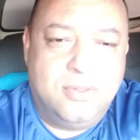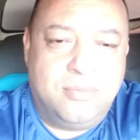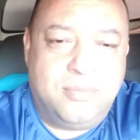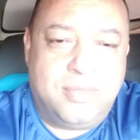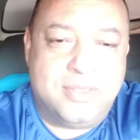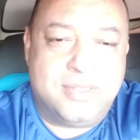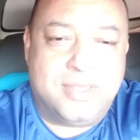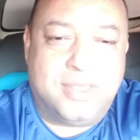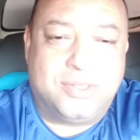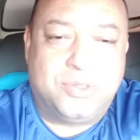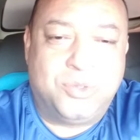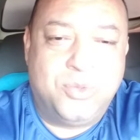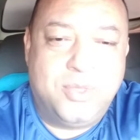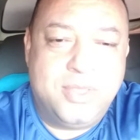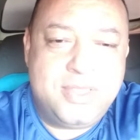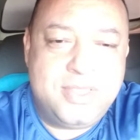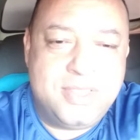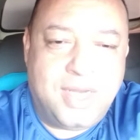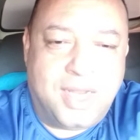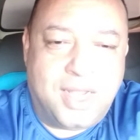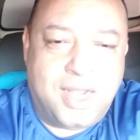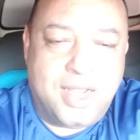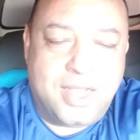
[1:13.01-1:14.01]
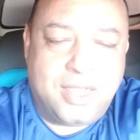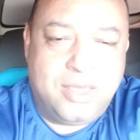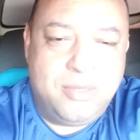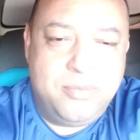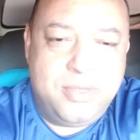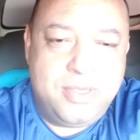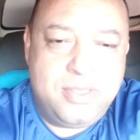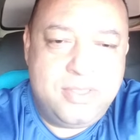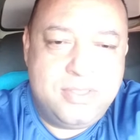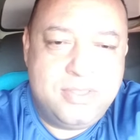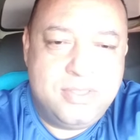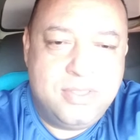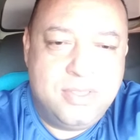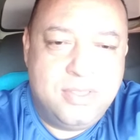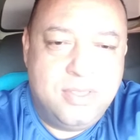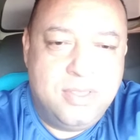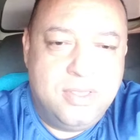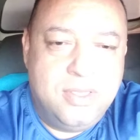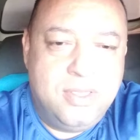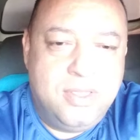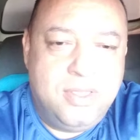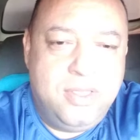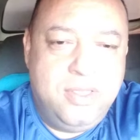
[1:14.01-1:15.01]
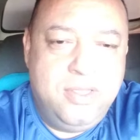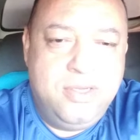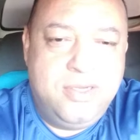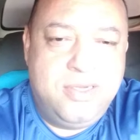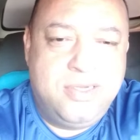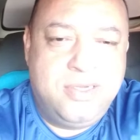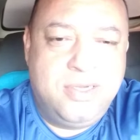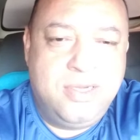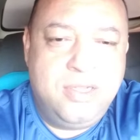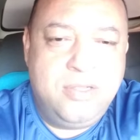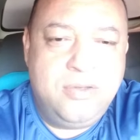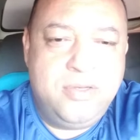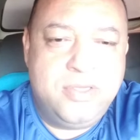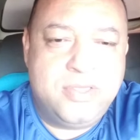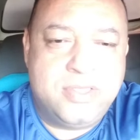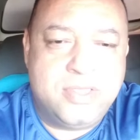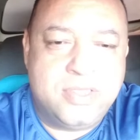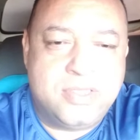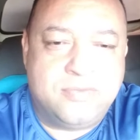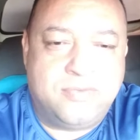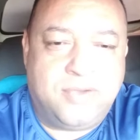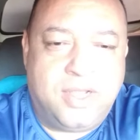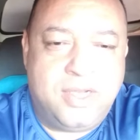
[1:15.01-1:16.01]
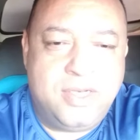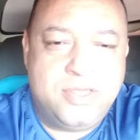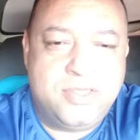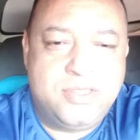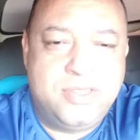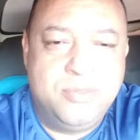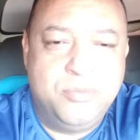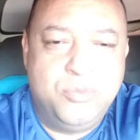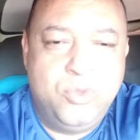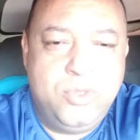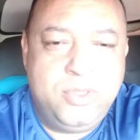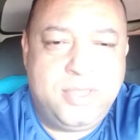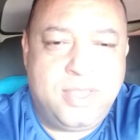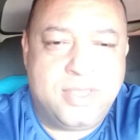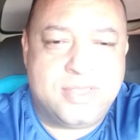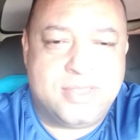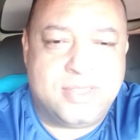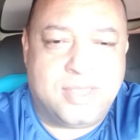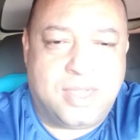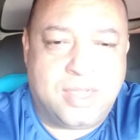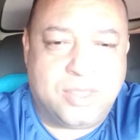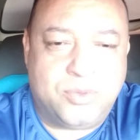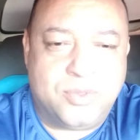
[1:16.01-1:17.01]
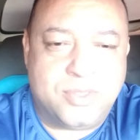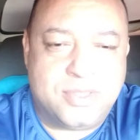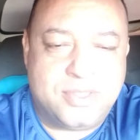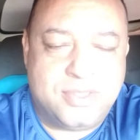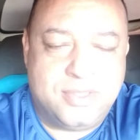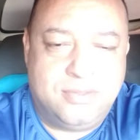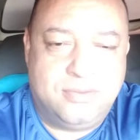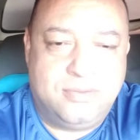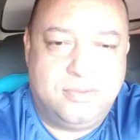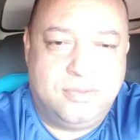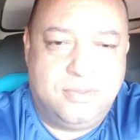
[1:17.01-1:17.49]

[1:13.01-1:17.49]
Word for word: mas as tuas lágrimas encheram esses vales de muitas águas.